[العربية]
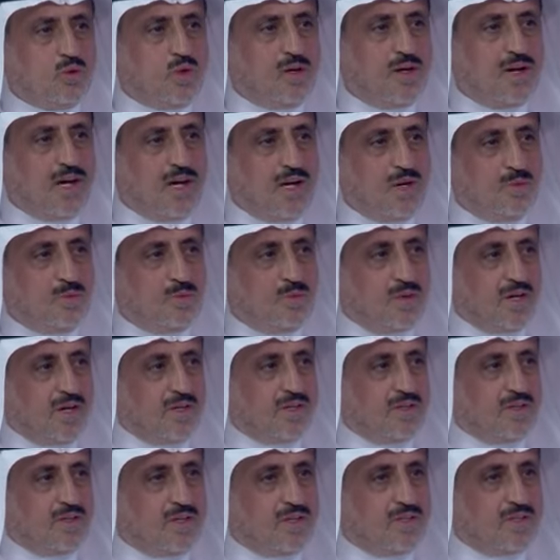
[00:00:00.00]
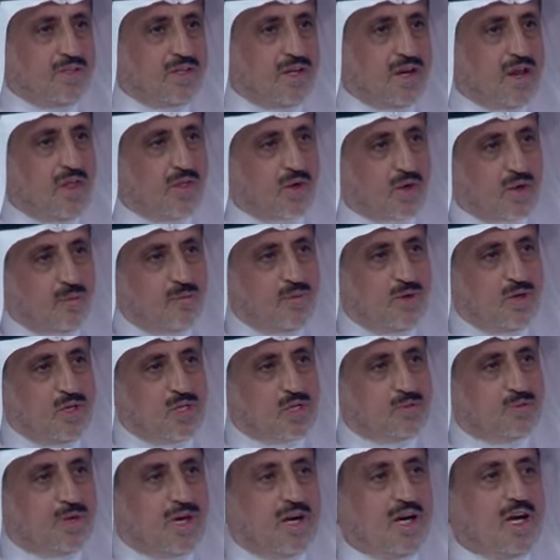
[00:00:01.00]
شوي لاعب يعني عنده نظره
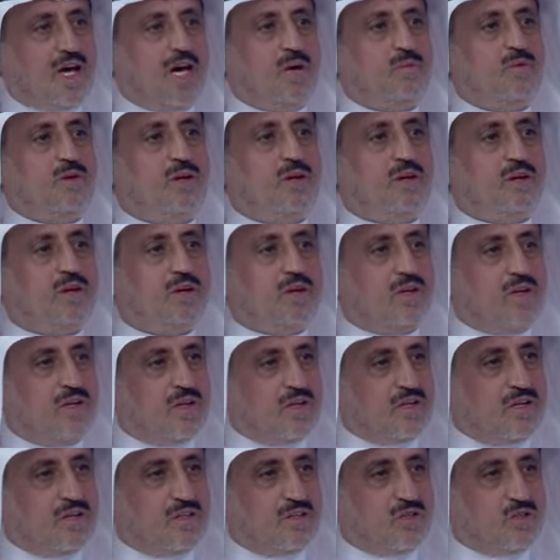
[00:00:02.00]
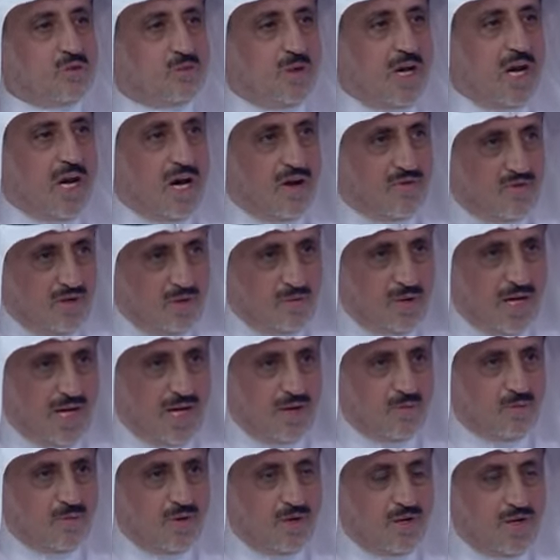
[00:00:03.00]
بالنسبه للاعبين زملائه في
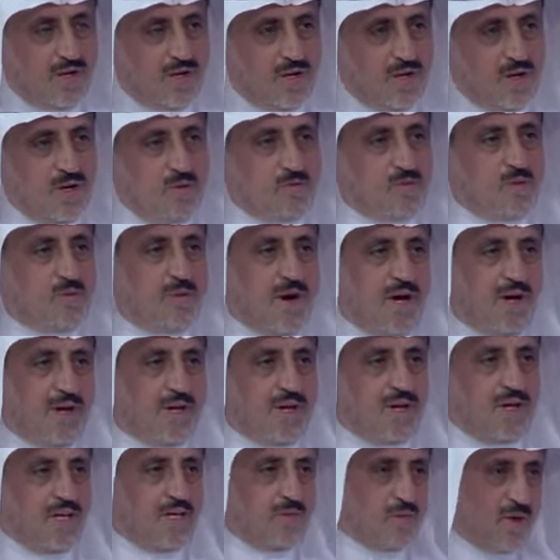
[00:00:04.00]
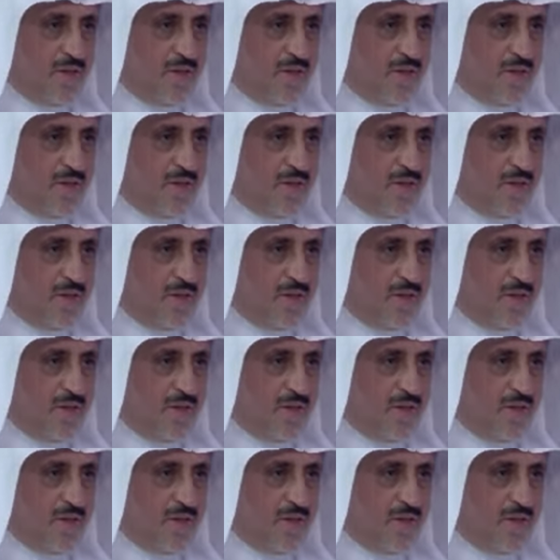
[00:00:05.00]
الملعب بمعنى يعني